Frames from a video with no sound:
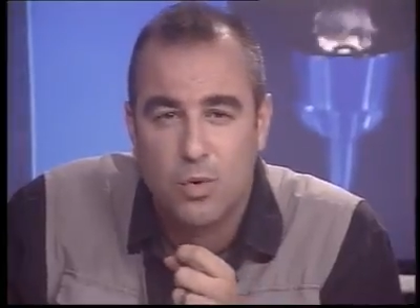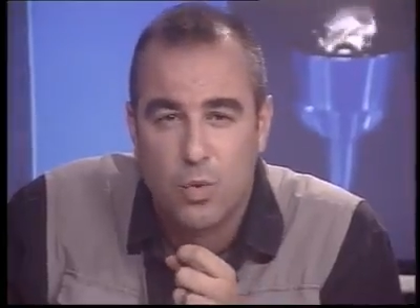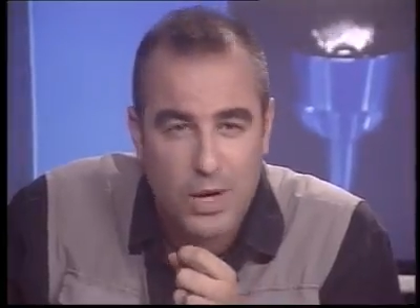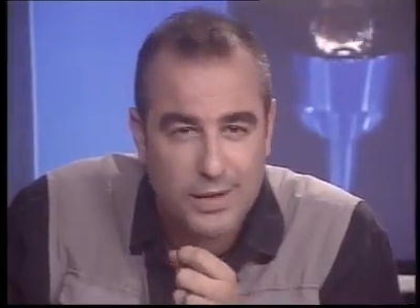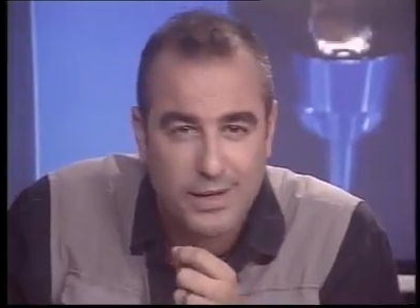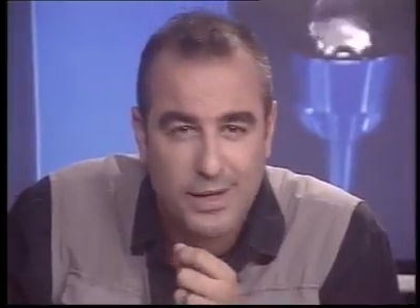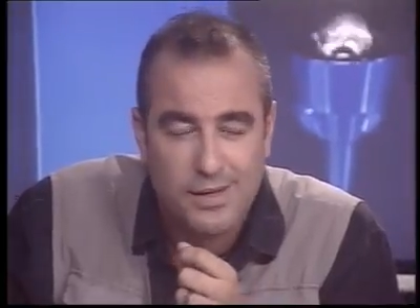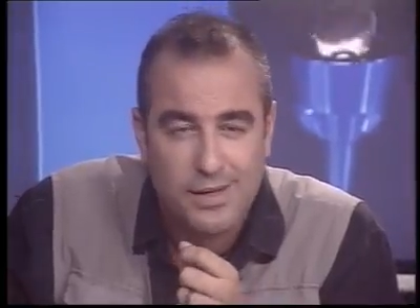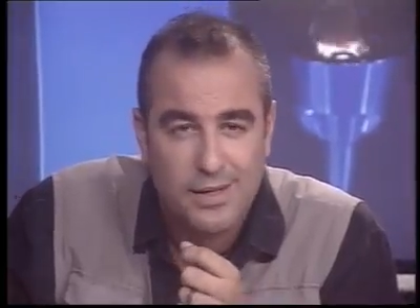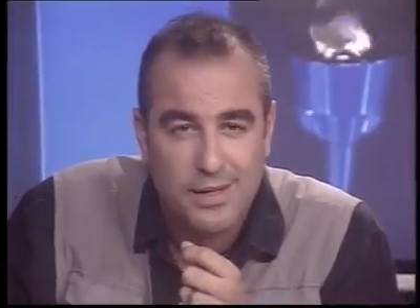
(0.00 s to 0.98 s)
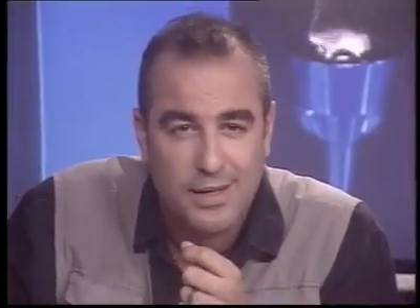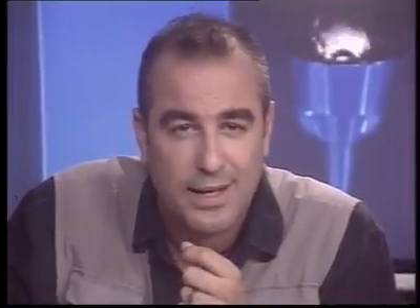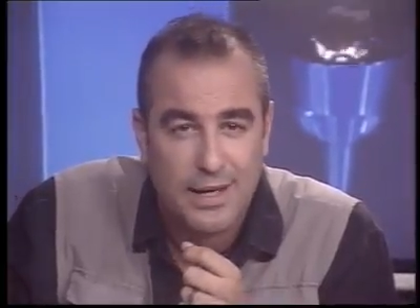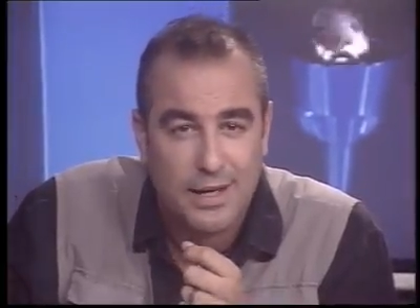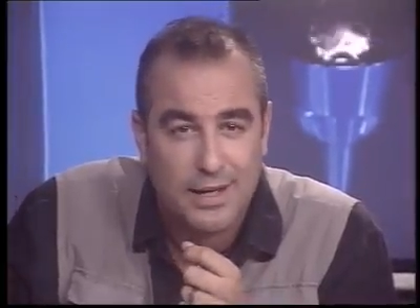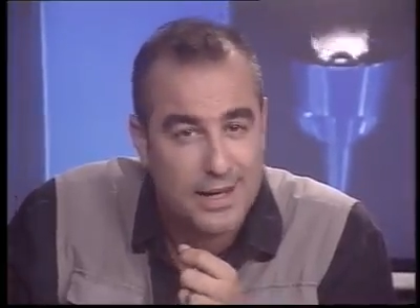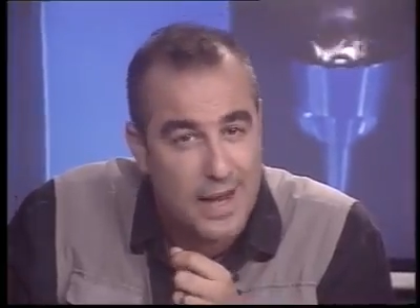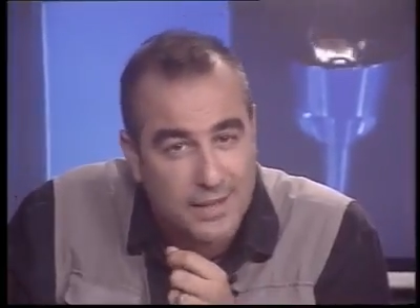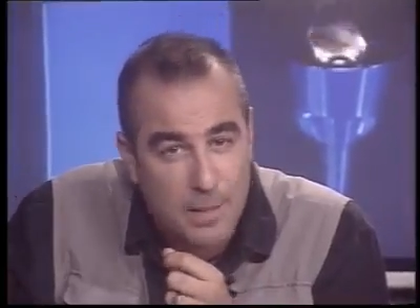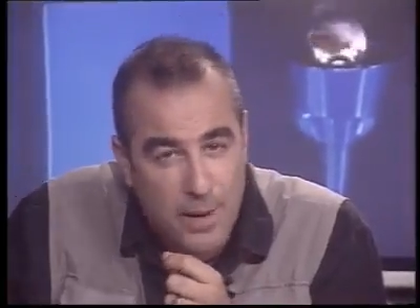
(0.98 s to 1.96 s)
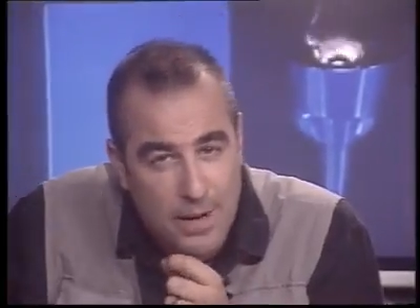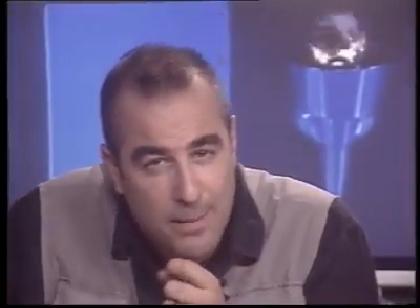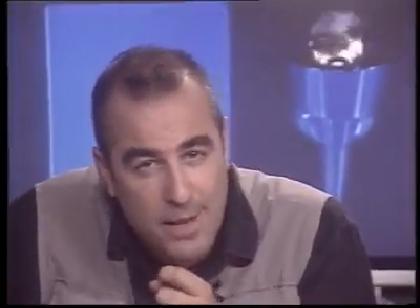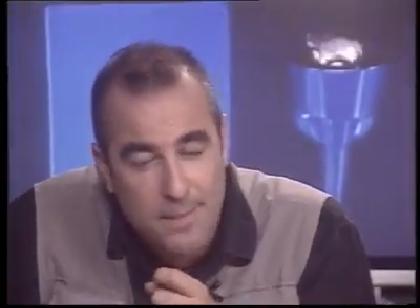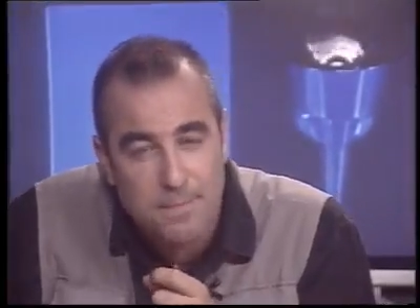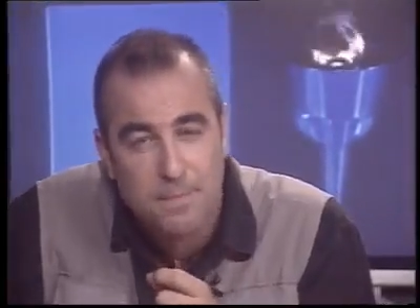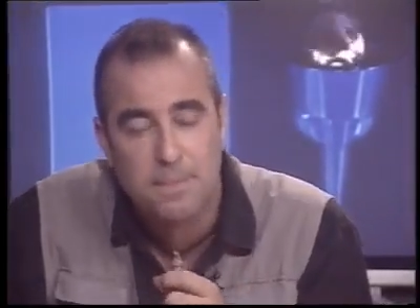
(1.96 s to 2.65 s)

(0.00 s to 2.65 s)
cuarta, el Canal de Panamá,